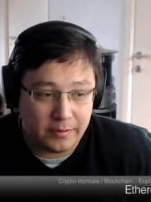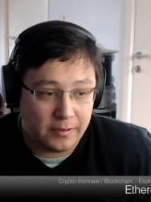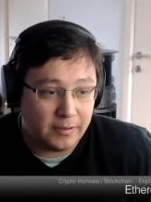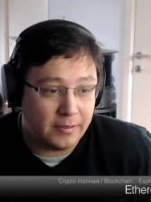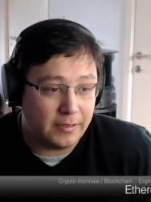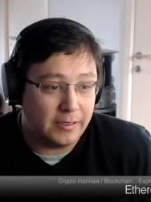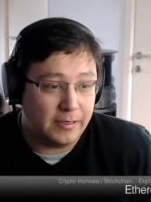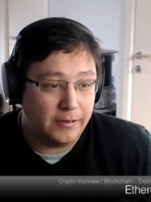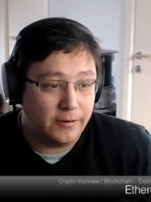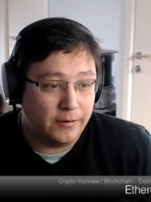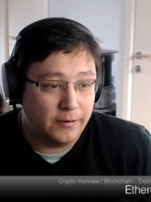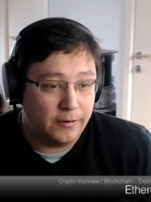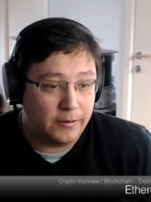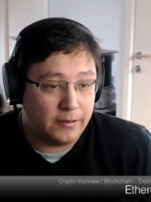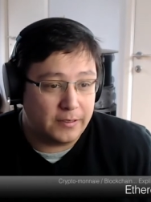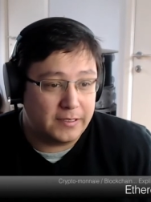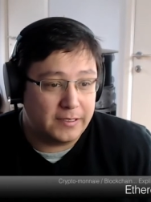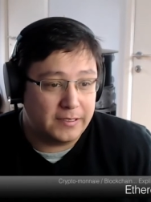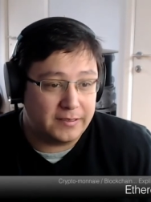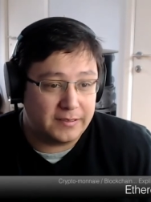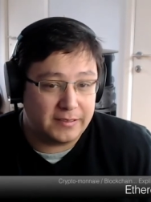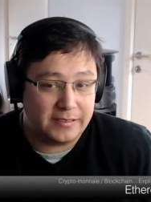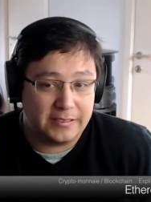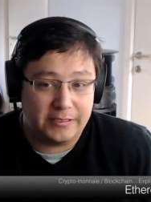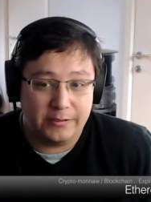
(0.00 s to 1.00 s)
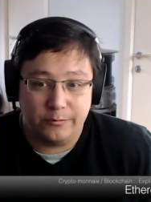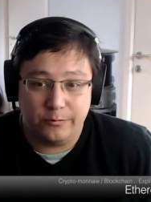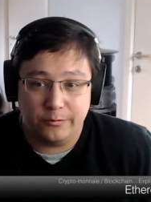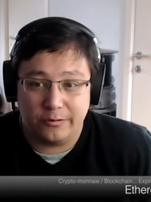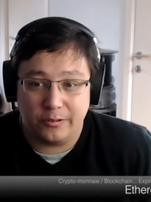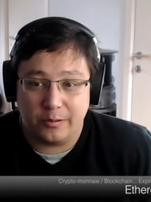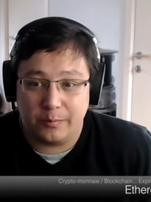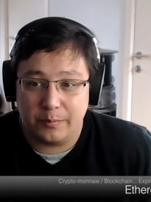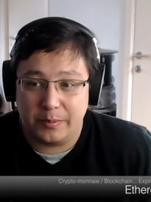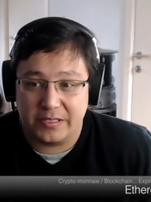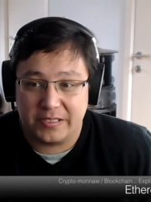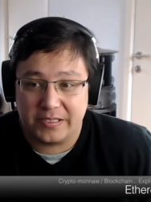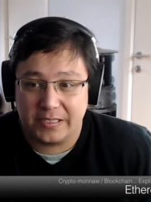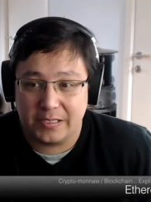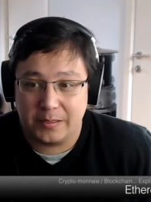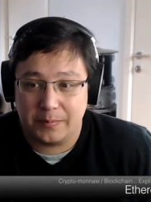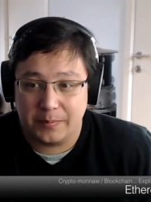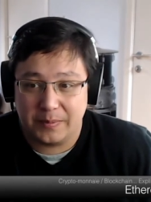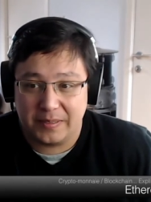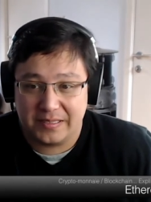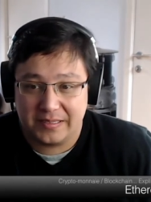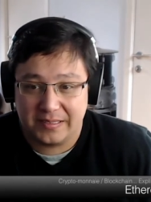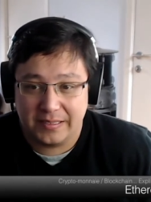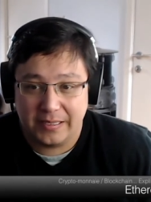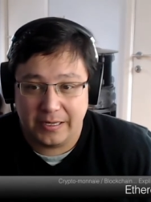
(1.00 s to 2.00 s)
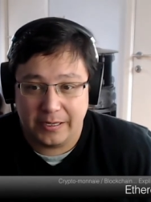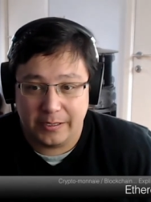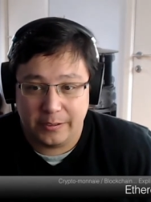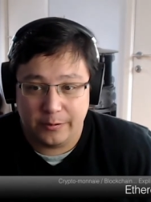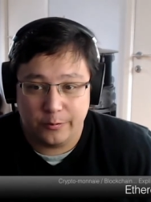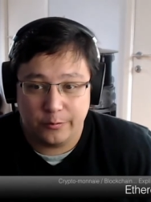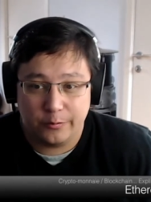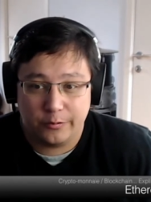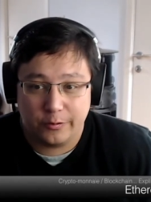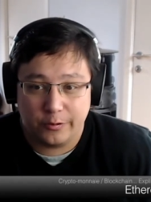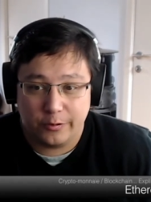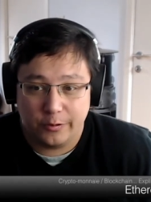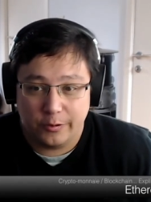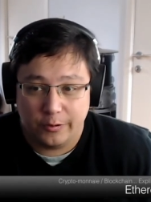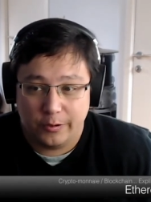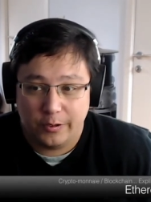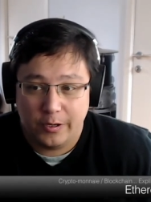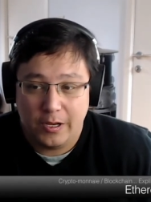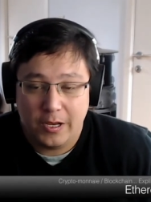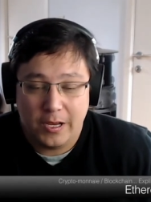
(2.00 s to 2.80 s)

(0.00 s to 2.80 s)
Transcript: Euh, Qu'est-ce qui nous empêcherait de passer à une autre